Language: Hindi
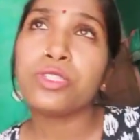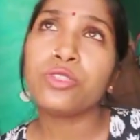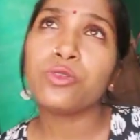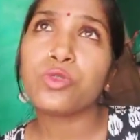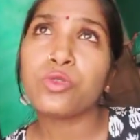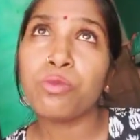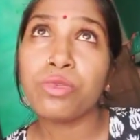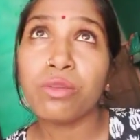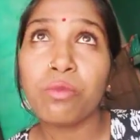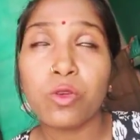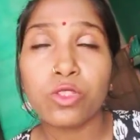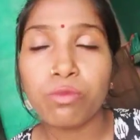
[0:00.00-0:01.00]
वजह से दोस्तों
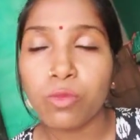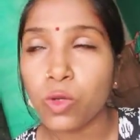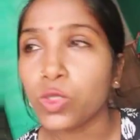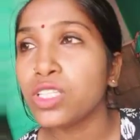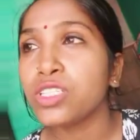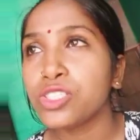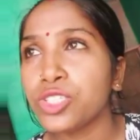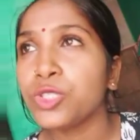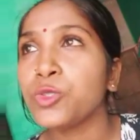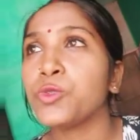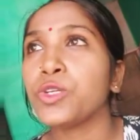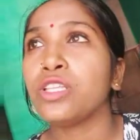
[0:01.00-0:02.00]
मतलब मौसम बहुत ज़्यादा
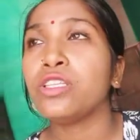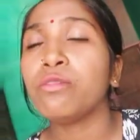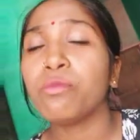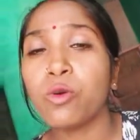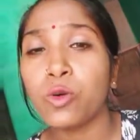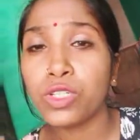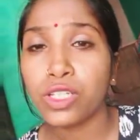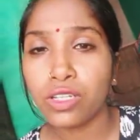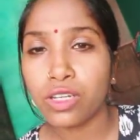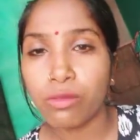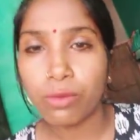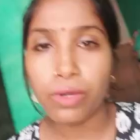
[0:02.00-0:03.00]
चेंज हो गया दिन में बहुत ज़्यादा
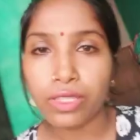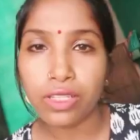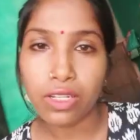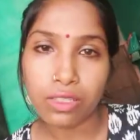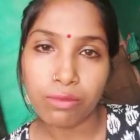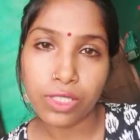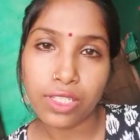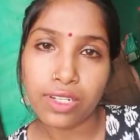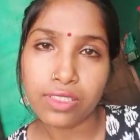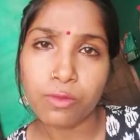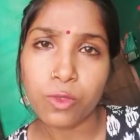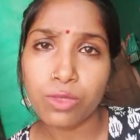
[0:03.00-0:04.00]
गर्मी पड़ती है रात में
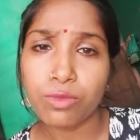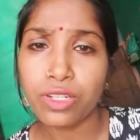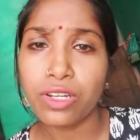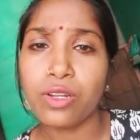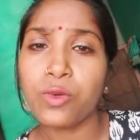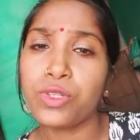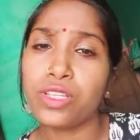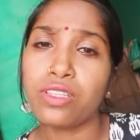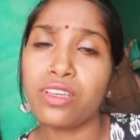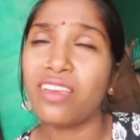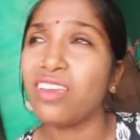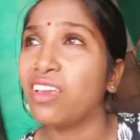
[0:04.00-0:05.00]
अचानक से मौसम ठंडा हो
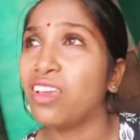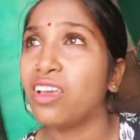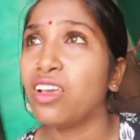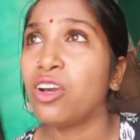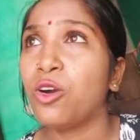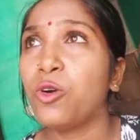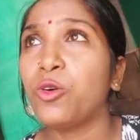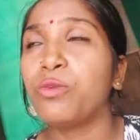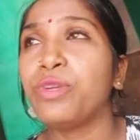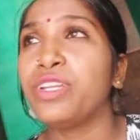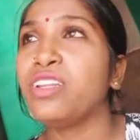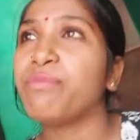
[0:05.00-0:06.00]
जाता है और
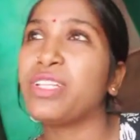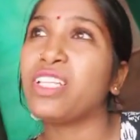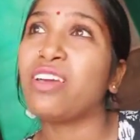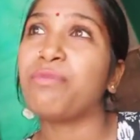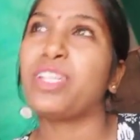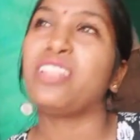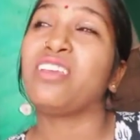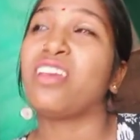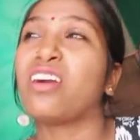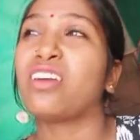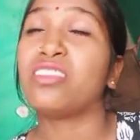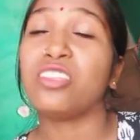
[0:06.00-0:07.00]
बेटी ने पता हमारी
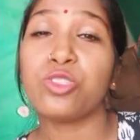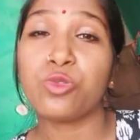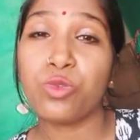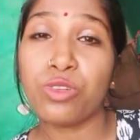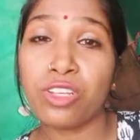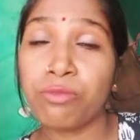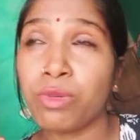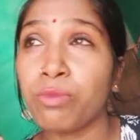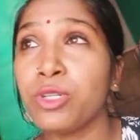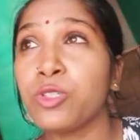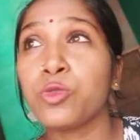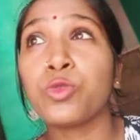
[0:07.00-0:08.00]
क्या करती है इसको ना
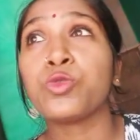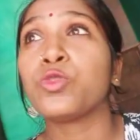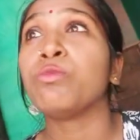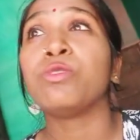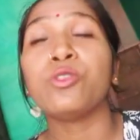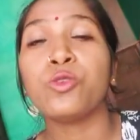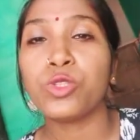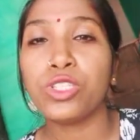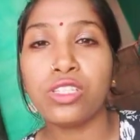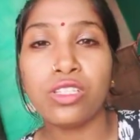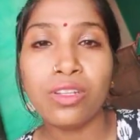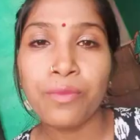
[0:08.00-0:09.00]
मम्मी ने शुरू शुरू में दो
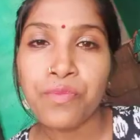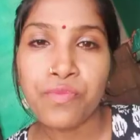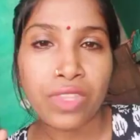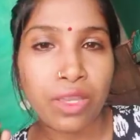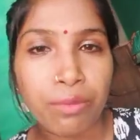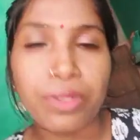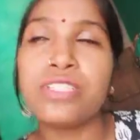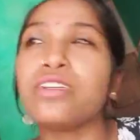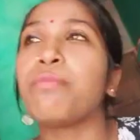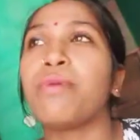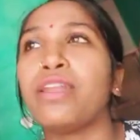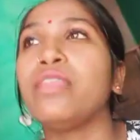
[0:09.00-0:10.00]
तीन दिन फ्रिज
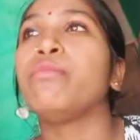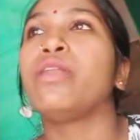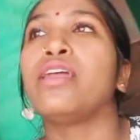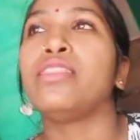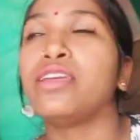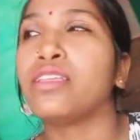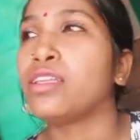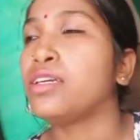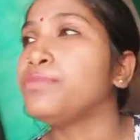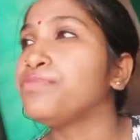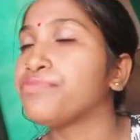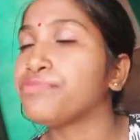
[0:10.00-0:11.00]
का पानी पिला दिया था